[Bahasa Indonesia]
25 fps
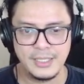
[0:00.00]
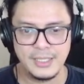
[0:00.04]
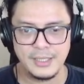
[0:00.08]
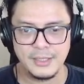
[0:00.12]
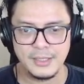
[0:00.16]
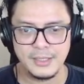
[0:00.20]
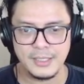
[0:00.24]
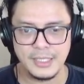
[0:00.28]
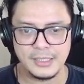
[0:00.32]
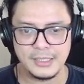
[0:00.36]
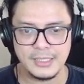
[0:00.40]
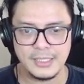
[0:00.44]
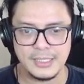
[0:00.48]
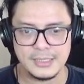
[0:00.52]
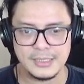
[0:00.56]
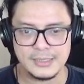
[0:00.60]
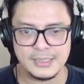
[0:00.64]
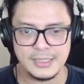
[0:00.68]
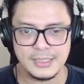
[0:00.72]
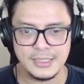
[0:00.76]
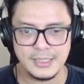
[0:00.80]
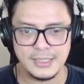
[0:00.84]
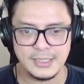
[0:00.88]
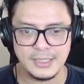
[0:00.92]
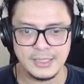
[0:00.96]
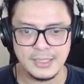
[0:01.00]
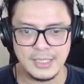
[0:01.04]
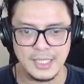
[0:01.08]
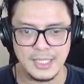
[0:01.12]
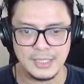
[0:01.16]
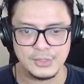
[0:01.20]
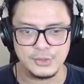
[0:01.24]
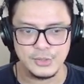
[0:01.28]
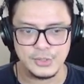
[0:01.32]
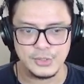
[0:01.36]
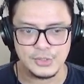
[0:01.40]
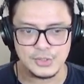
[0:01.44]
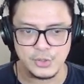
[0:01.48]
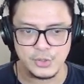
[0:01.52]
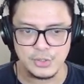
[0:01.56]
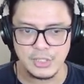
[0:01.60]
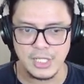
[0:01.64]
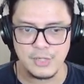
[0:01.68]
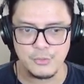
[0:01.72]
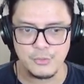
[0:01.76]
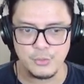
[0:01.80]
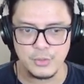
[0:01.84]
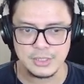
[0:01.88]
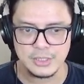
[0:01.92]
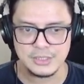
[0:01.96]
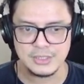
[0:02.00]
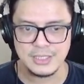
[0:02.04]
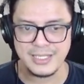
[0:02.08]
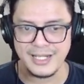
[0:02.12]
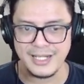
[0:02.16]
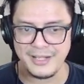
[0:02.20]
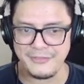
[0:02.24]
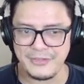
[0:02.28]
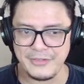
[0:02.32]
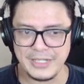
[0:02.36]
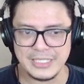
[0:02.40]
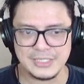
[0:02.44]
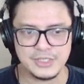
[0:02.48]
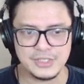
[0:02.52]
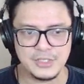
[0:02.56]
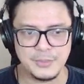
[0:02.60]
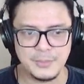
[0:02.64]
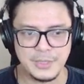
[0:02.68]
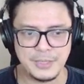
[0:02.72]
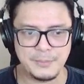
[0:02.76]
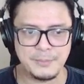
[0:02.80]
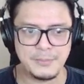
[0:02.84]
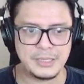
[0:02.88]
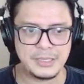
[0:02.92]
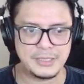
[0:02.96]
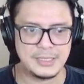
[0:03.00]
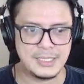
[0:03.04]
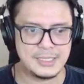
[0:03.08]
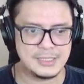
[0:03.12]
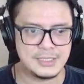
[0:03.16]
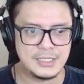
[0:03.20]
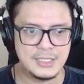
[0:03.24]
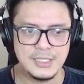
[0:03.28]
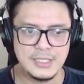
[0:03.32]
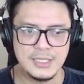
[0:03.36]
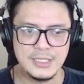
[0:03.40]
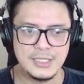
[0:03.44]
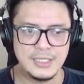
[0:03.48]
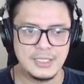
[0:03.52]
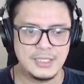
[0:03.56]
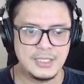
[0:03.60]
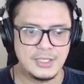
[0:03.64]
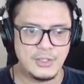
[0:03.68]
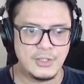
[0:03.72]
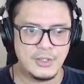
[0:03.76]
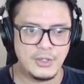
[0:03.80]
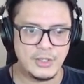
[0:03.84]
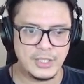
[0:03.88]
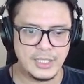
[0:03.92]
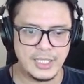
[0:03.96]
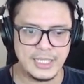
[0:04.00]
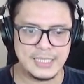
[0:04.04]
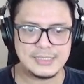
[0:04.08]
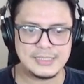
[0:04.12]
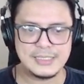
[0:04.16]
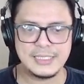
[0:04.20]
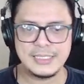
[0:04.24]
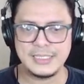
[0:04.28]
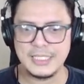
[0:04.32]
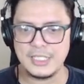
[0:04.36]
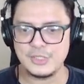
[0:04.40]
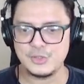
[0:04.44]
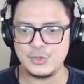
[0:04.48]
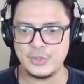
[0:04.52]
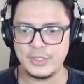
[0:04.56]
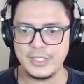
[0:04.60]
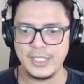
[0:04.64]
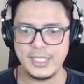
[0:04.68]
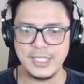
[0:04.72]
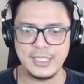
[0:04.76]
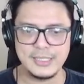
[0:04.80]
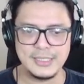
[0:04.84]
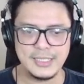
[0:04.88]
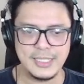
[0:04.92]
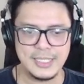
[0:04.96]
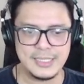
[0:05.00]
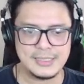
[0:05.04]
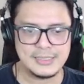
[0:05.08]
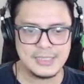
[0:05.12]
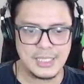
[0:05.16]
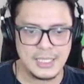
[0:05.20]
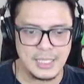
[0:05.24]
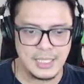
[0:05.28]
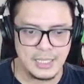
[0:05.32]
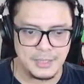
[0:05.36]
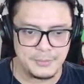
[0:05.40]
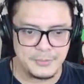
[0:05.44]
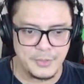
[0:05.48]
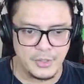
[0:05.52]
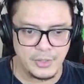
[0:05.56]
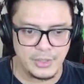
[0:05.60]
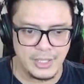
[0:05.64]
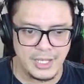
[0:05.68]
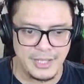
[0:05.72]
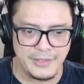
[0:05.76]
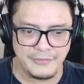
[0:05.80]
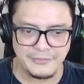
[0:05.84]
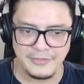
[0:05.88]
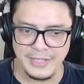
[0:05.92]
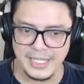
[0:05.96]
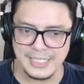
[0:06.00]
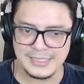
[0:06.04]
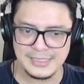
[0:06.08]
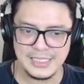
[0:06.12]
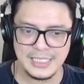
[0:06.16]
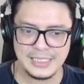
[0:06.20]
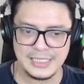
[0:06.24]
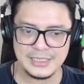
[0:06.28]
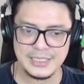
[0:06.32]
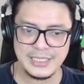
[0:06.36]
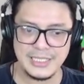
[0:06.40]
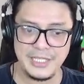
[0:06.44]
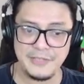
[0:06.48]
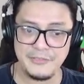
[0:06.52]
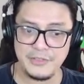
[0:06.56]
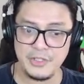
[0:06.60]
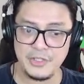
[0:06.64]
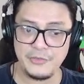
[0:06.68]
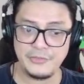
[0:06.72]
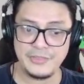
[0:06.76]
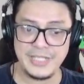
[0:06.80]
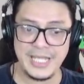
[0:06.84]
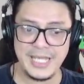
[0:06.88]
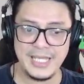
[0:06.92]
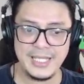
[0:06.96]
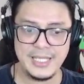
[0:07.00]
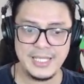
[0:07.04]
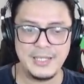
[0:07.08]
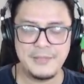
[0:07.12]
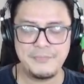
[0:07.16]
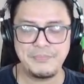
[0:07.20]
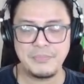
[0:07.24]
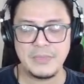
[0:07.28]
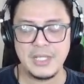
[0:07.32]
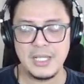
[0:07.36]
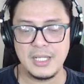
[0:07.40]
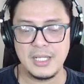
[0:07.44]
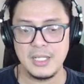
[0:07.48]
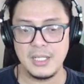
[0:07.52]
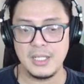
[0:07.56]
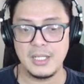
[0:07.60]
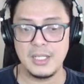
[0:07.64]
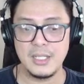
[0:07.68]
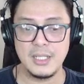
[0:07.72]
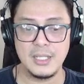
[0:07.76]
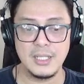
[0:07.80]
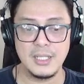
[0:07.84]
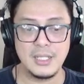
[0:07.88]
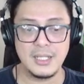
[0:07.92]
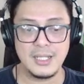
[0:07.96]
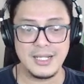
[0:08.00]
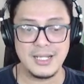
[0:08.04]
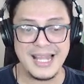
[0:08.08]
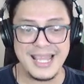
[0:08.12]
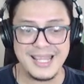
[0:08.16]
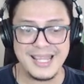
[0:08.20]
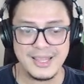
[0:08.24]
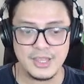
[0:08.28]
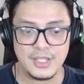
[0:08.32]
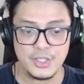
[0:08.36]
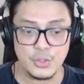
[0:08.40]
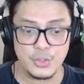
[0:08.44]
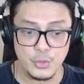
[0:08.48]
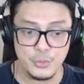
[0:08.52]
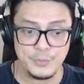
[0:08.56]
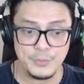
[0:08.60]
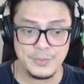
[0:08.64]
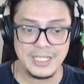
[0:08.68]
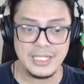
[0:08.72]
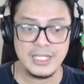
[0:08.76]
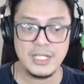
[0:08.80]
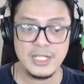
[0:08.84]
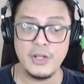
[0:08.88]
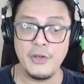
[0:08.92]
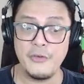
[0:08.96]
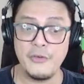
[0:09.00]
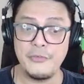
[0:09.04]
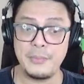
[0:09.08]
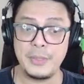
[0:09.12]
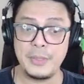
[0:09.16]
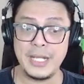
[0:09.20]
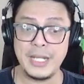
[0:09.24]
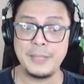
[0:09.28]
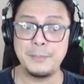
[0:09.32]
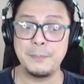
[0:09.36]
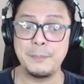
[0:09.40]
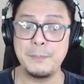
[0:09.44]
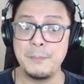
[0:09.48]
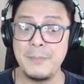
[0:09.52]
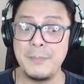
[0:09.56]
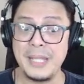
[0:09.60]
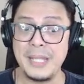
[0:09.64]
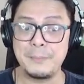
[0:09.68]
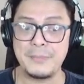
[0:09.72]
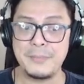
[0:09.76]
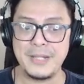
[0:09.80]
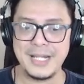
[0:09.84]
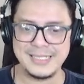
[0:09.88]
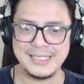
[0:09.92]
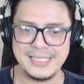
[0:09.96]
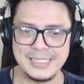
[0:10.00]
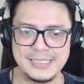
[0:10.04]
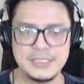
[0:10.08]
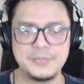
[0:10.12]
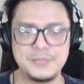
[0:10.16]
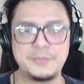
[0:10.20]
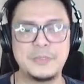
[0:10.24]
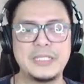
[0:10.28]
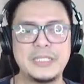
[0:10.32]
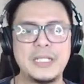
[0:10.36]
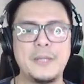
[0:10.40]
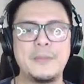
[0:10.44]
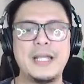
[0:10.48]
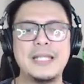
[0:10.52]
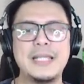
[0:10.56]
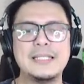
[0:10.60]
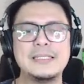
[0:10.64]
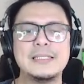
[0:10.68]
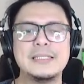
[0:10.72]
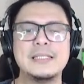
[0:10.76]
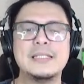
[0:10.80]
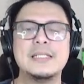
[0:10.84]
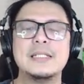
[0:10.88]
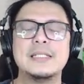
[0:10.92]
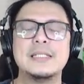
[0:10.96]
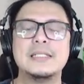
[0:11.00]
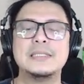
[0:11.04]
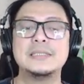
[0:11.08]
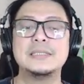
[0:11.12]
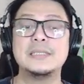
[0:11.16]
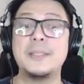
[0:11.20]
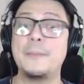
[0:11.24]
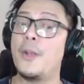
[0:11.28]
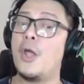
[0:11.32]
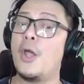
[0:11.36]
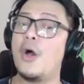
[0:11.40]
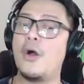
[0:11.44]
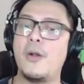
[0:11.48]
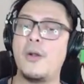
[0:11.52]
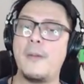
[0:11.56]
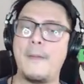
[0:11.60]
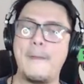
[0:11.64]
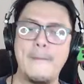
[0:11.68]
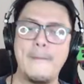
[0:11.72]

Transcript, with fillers: Kelihatan nggak sini? Ah itu Sonarworks reference nomor 4 guys. Oke okay guys, kita langsung riak aja guys. Uh, Beyond Life Day 6 Even of Day uh, Right Through Me Love Parade Band Practice. Seperti apa guys? Ceplok.